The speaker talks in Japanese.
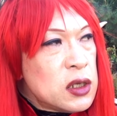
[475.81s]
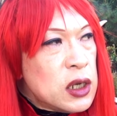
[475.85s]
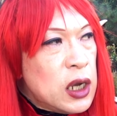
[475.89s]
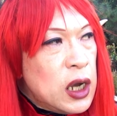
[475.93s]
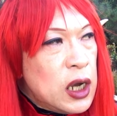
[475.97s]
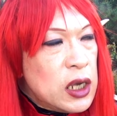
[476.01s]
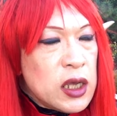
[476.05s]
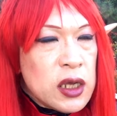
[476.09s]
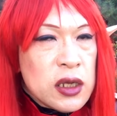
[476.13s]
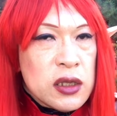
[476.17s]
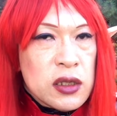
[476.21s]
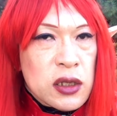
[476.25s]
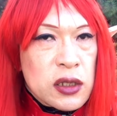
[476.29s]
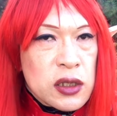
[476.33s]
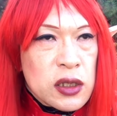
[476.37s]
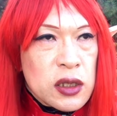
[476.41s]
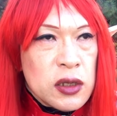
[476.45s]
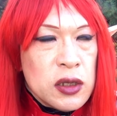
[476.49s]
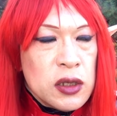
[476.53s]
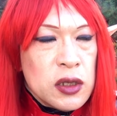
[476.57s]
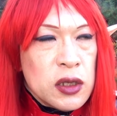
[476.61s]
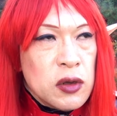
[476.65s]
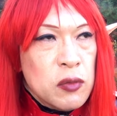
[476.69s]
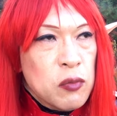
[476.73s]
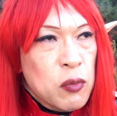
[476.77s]
早いんで
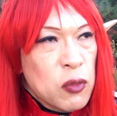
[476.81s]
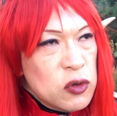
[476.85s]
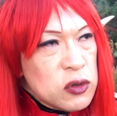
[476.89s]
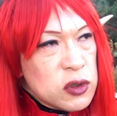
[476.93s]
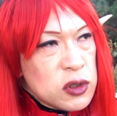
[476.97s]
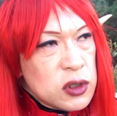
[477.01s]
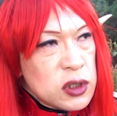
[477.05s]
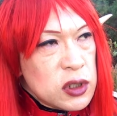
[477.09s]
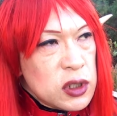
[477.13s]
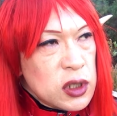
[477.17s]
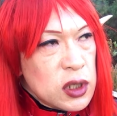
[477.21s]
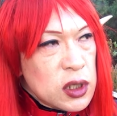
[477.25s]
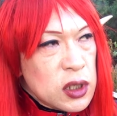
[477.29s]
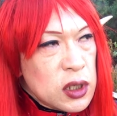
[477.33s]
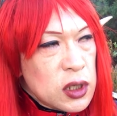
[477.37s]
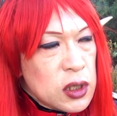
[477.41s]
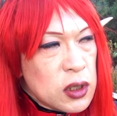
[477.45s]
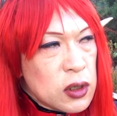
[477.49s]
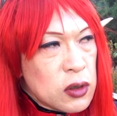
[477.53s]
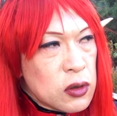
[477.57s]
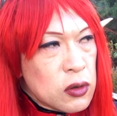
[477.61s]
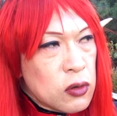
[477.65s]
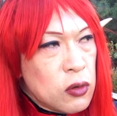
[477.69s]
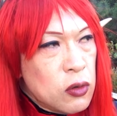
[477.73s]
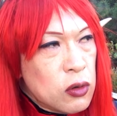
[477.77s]
ね持って
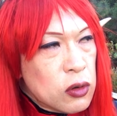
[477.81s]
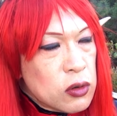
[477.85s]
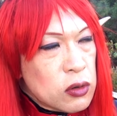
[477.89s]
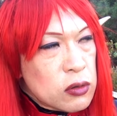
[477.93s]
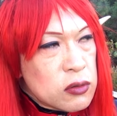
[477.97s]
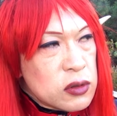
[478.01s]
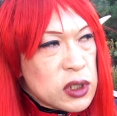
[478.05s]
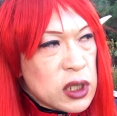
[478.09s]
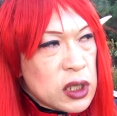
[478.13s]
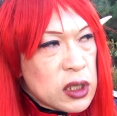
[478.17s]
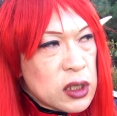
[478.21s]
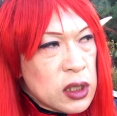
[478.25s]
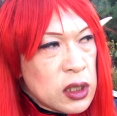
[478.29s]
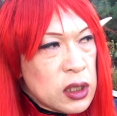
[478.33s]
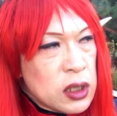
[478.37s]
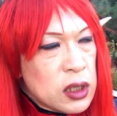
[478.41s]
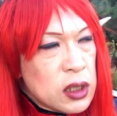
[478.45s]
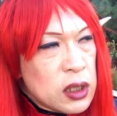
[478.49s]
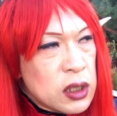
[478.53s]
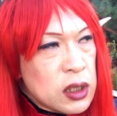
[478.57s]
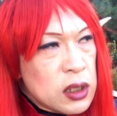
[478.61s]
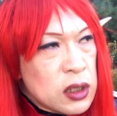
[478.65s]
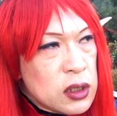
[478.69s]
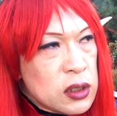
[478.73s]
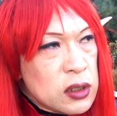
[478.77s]
56年
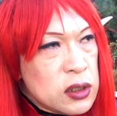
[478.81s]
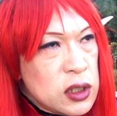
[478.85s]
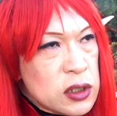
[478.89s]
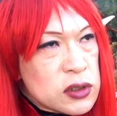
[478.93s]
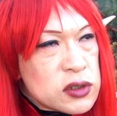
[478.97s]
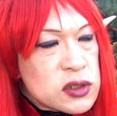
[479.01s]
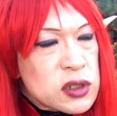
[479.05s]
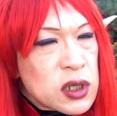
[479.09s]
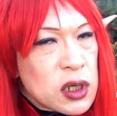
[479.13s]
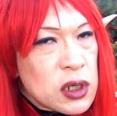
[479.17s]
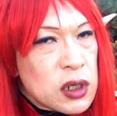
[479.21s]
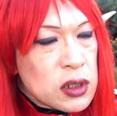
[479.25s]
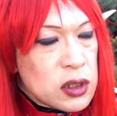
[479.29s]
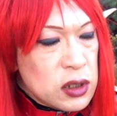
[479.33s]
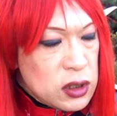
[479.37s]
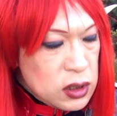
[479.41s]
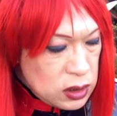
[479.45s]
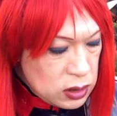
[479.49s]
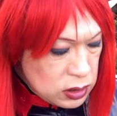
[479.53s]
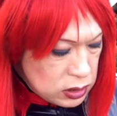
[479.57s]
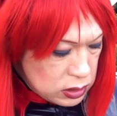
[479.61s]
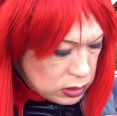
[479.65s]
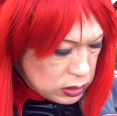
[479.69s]
ですからね